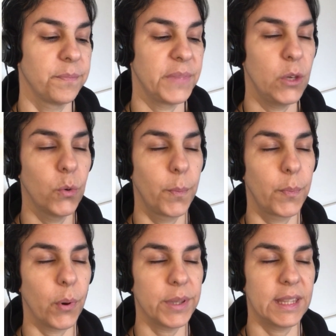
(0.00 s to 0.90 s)
e o
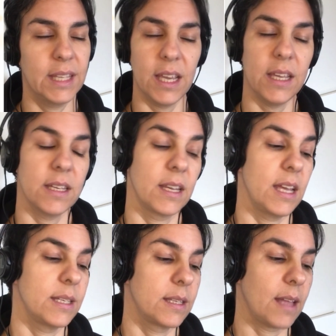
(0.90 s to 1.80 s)
poder
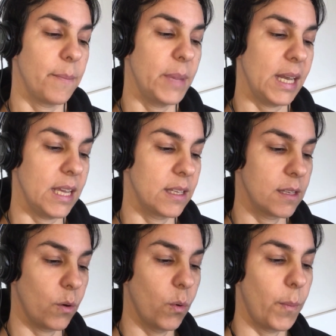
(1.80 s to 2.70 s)

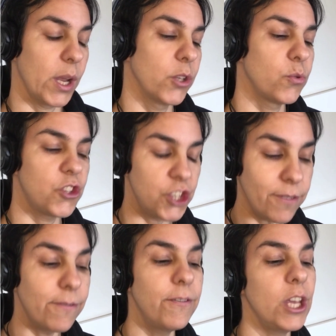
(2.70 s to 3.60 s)
restabeleçam o plano
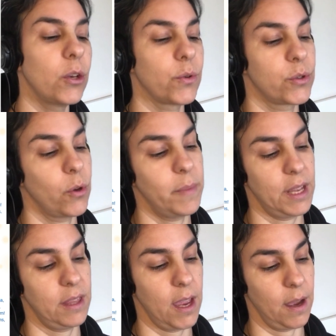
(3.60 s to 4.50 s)
divino sobre
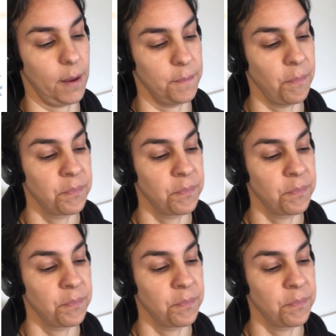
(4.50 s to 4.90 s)
a terra,